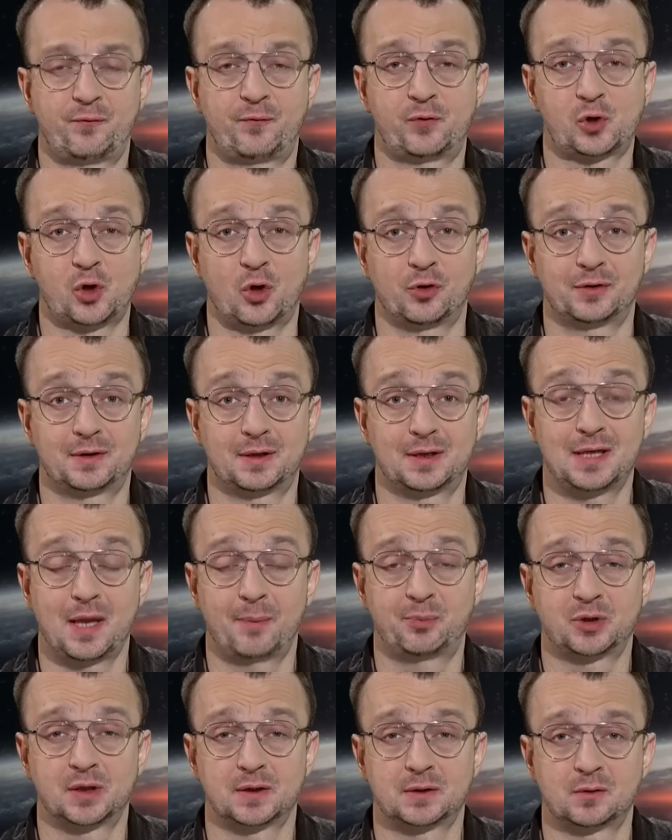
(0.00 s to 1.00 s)
front,
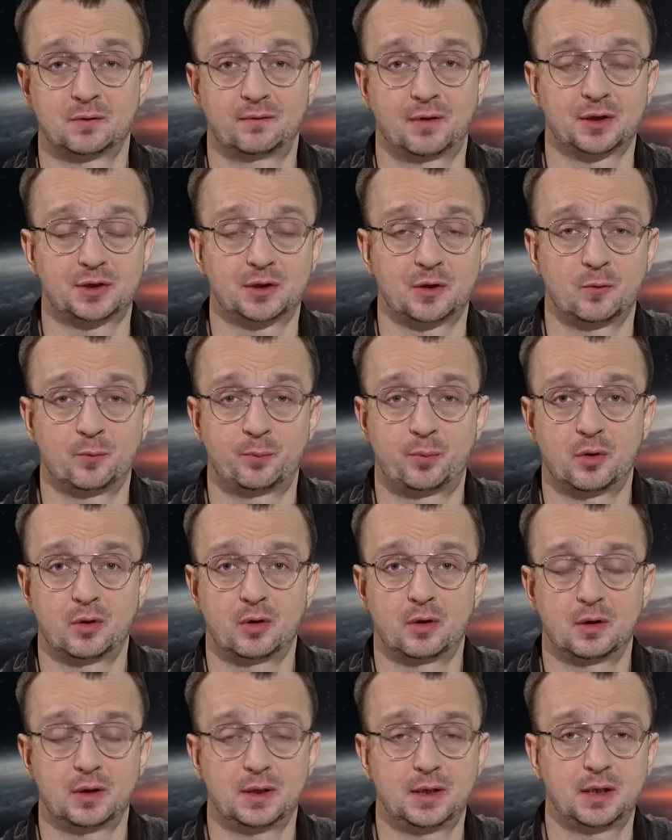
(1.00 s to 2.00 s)
nie przesuwa się
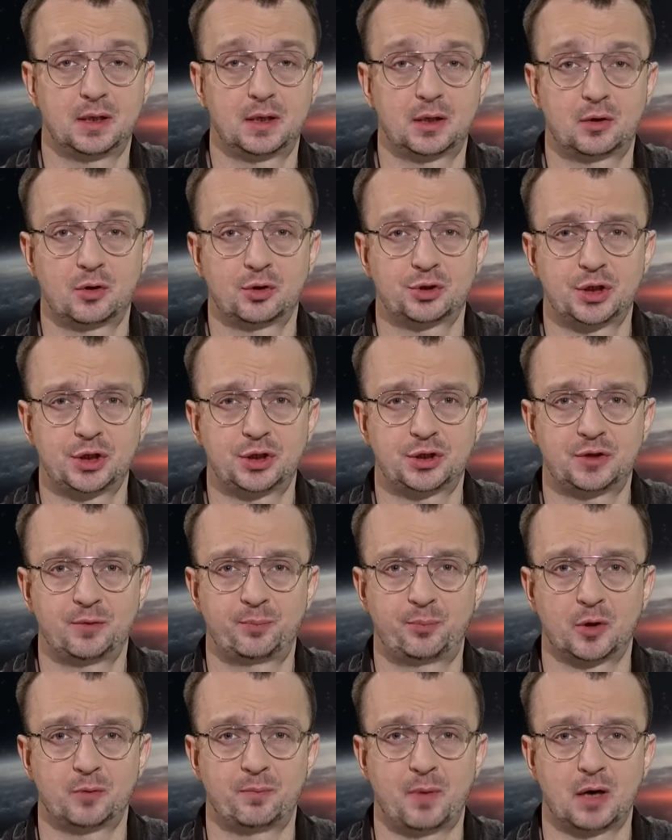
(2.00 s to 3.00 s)
po ich korzyści.
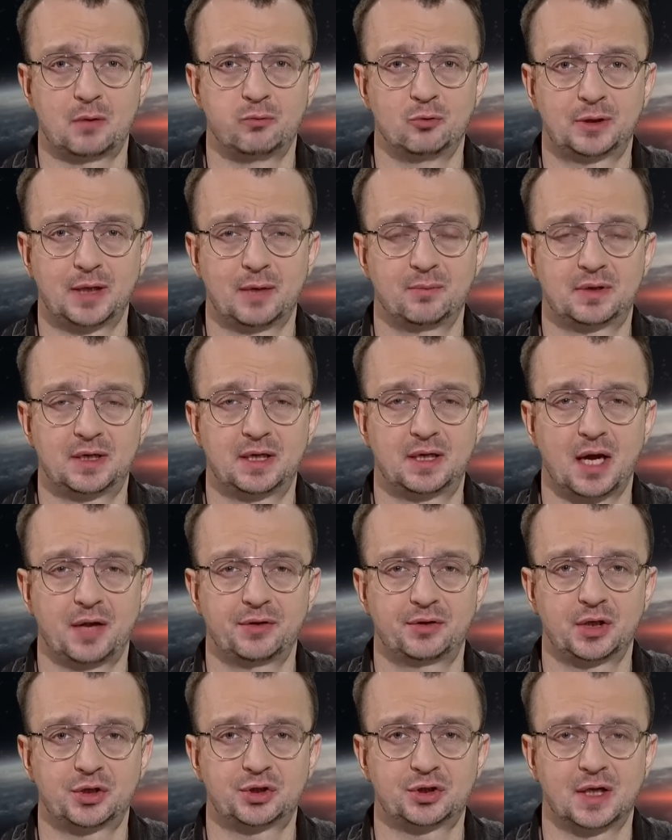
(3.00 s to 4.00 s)
Pod Bachmutem
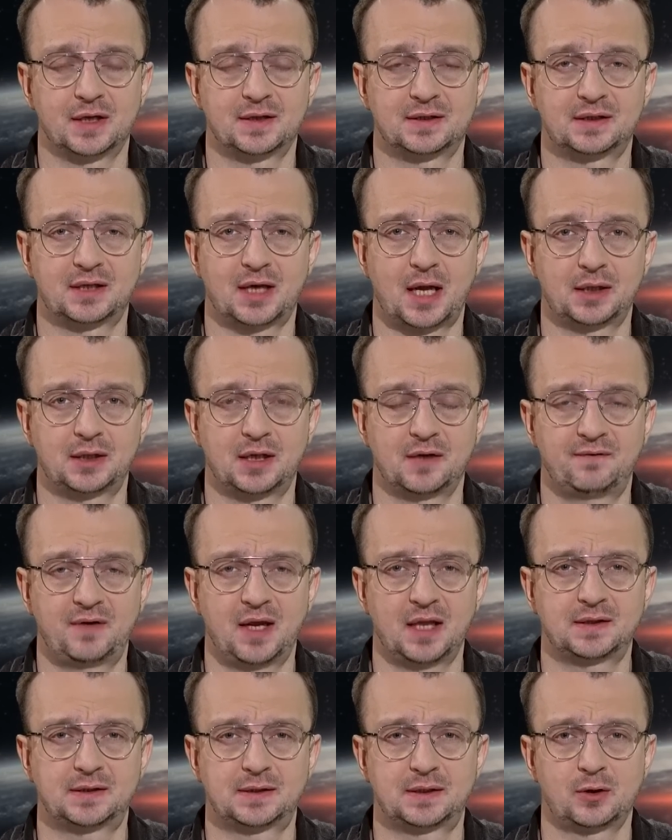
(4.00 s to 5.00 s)
gigantyczne straty,
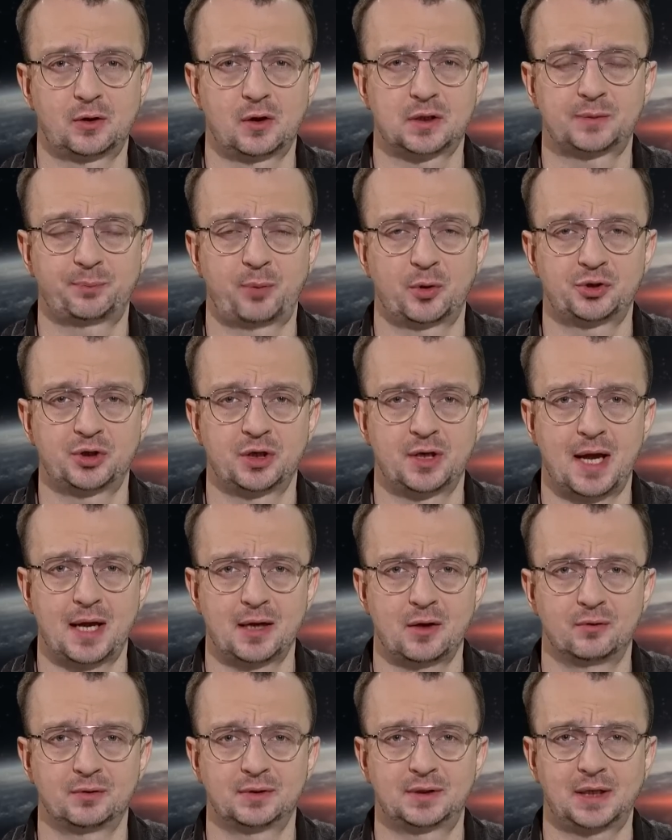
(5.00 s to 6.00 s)
więc
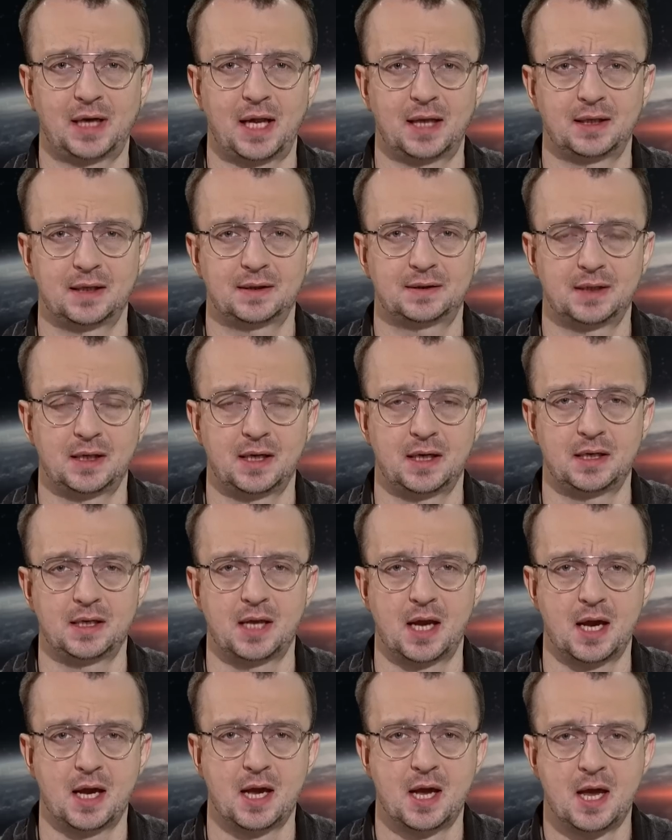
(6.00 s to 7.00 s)
rozpoczynają
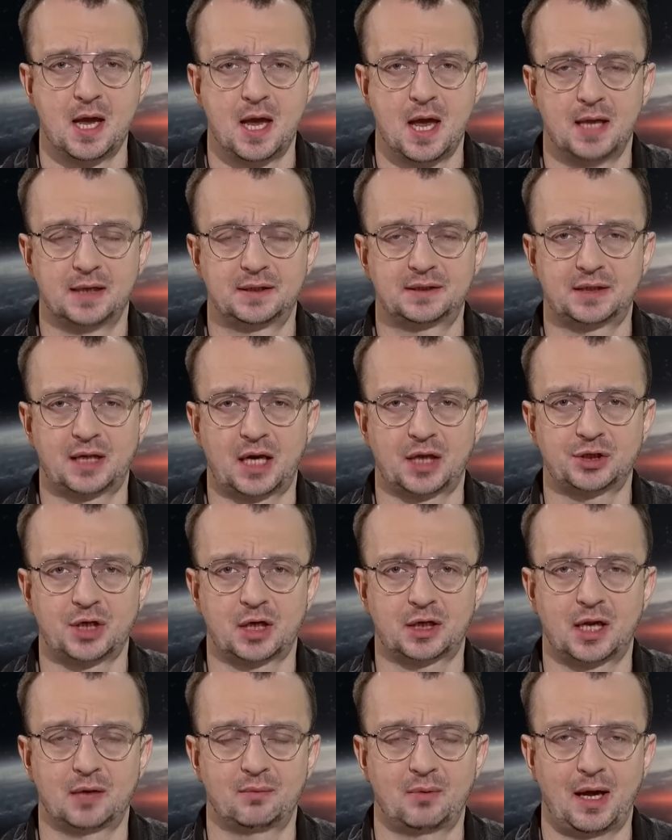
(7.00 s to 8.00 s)
tradycyjnie
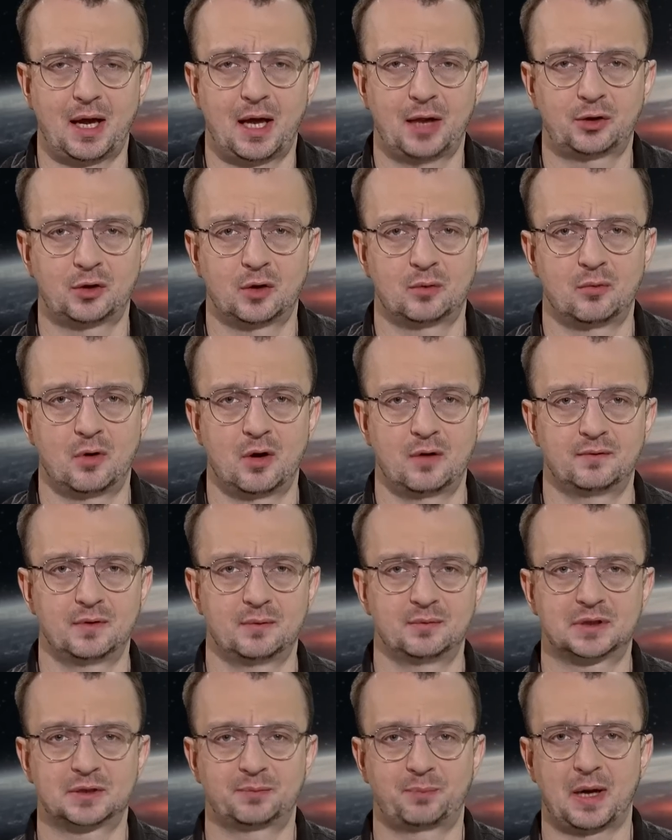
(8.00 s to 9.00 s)
straszakiem
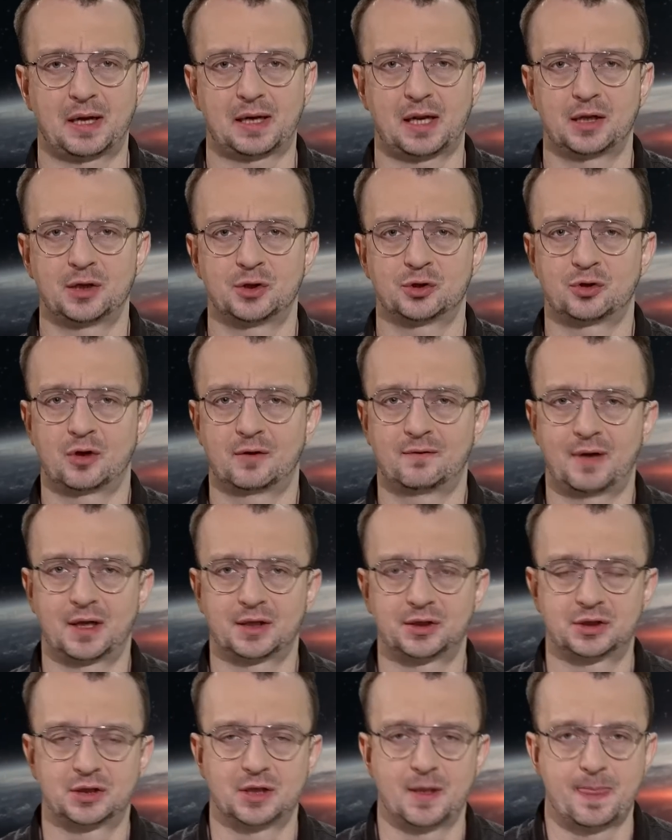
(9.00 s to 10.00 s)
atomowym
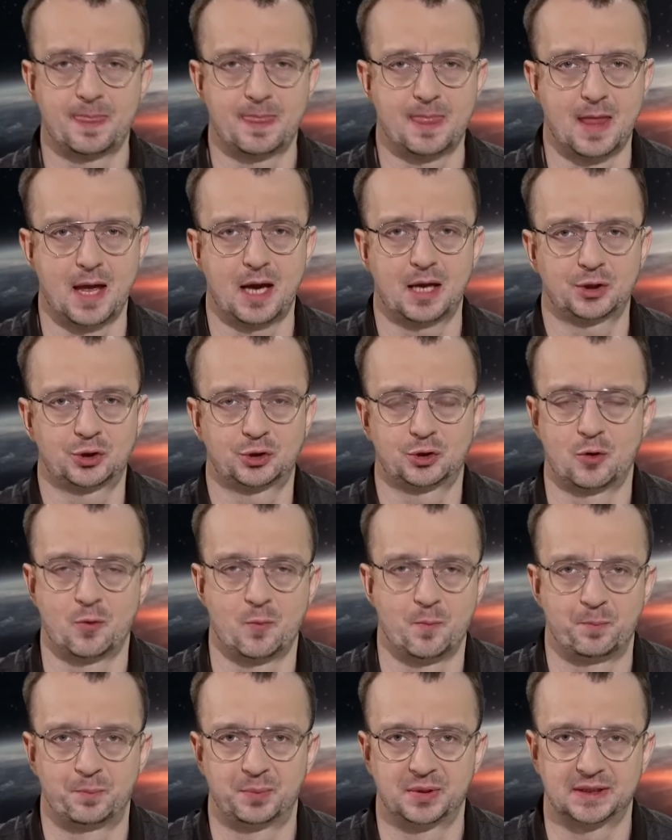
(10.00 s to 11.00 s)
sparaliżować
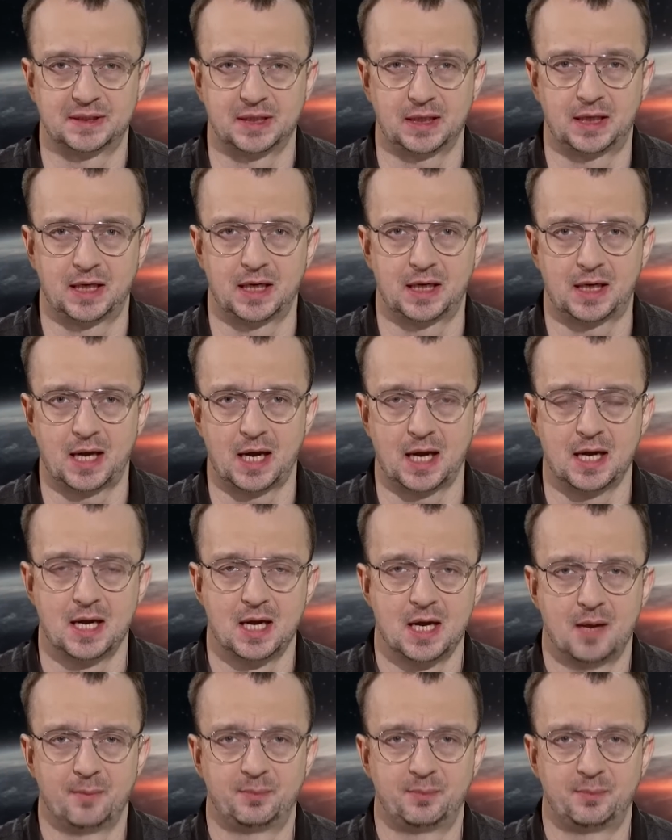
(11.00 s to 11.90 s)
naszą psychikę.